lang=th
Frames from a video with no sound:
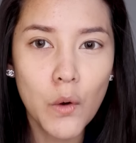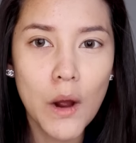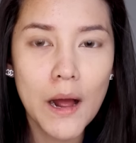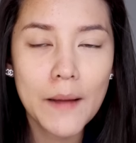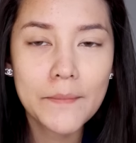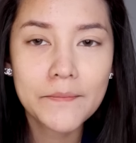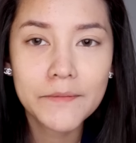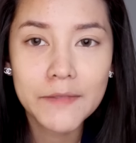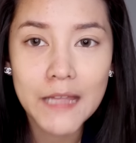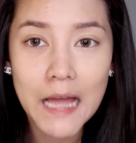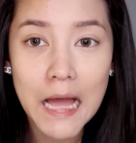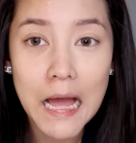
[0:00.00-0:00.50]
ควา
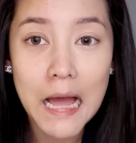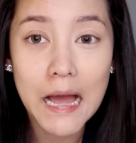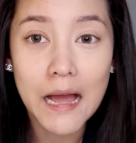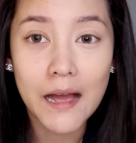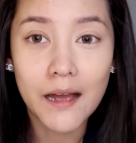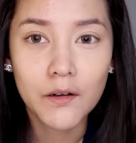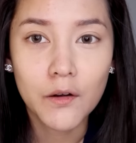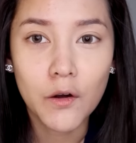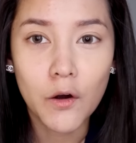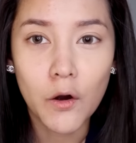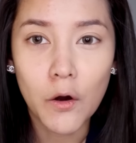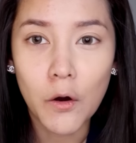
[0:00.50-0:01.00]
มต่าง
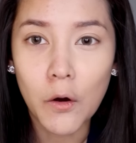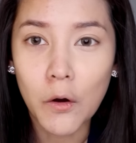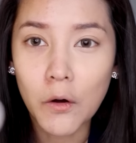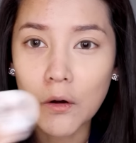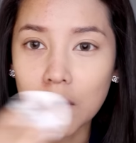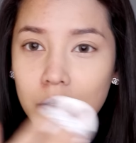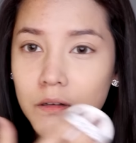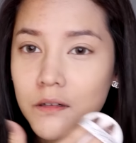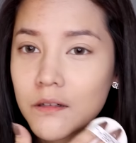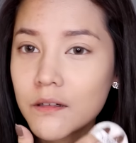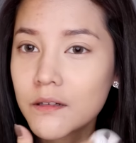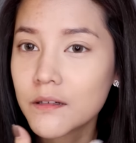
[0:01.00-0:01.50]
ของ
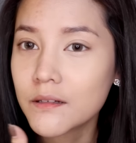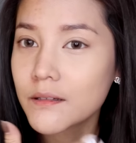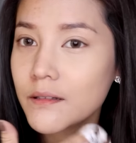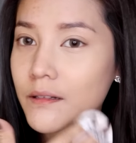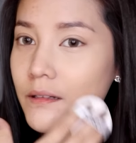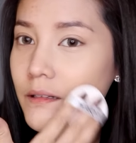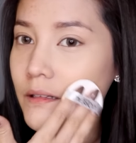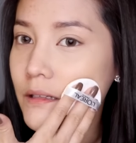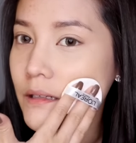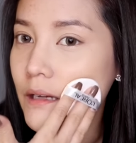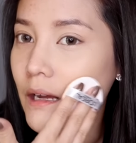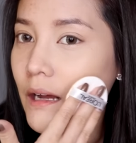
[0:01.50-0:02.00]

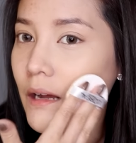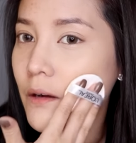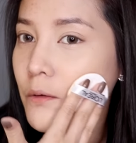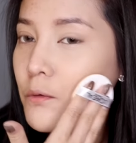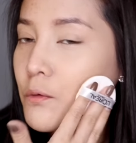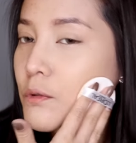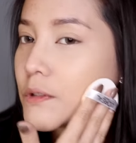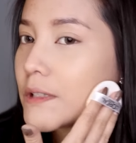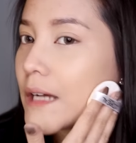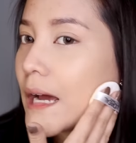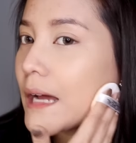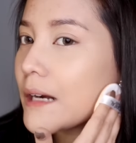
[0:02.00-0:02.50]
เนื้อ
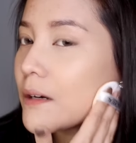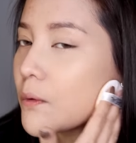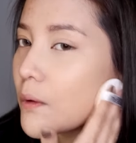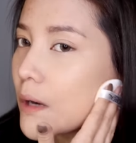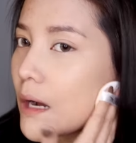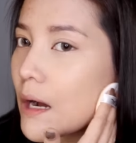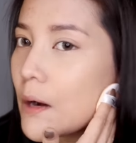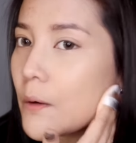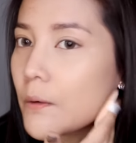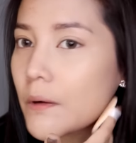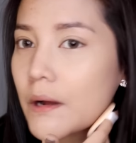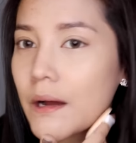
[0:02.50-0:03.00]
คูชั่นของ
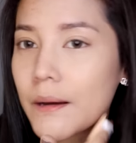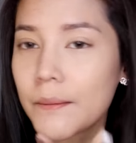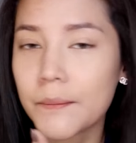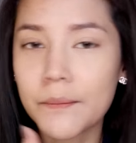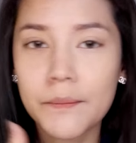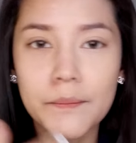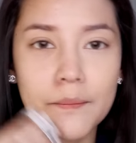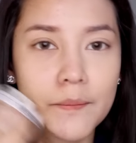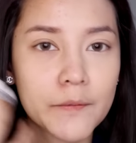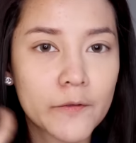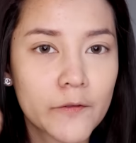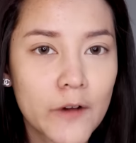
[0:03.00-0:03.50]
เขากับ
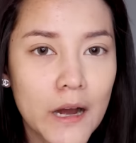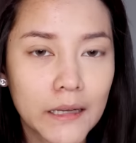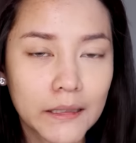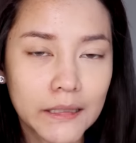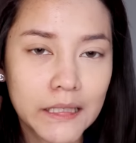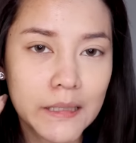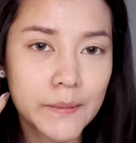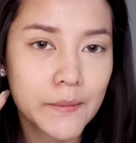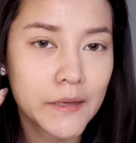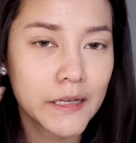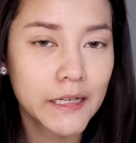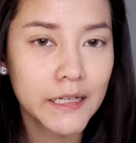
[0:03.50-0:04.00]
ฝั่ง
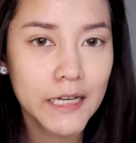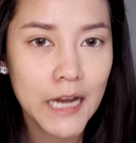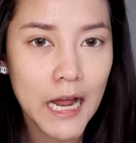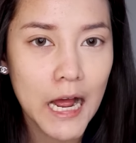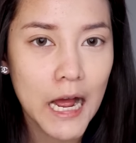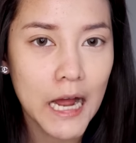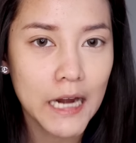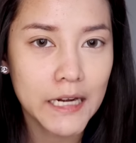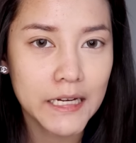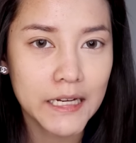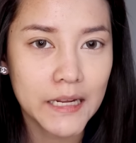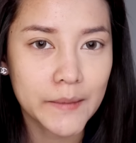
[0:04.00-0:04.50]
ที่ไม่ได้
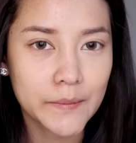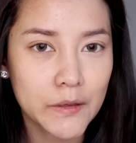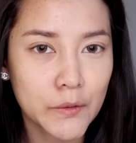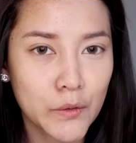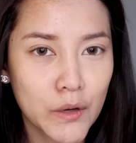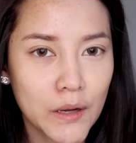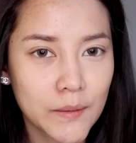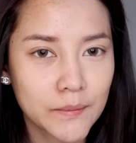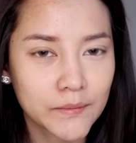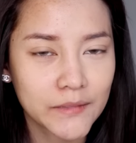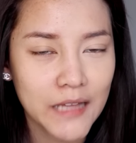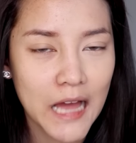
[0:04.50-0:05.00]
ทาเนี่ย มีค
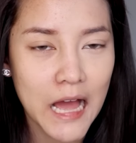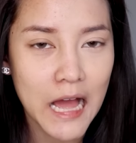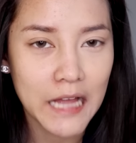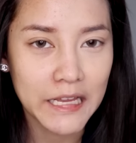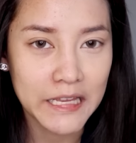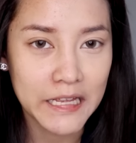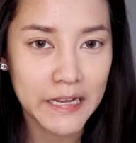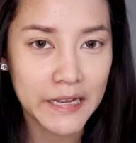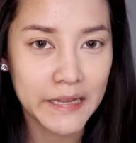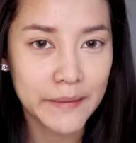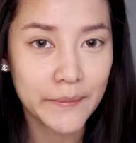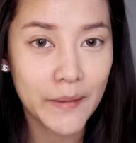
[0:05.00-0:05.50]
วามต่าง
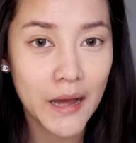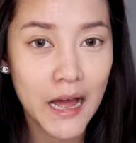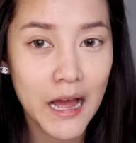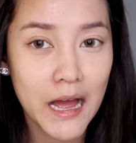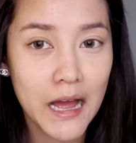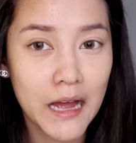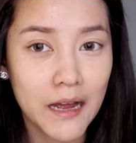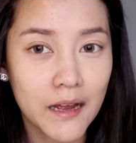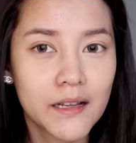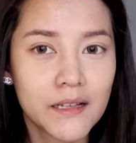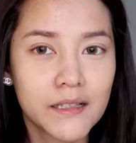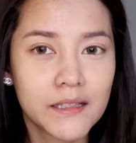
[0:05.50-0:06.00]
ยังไงบ้าง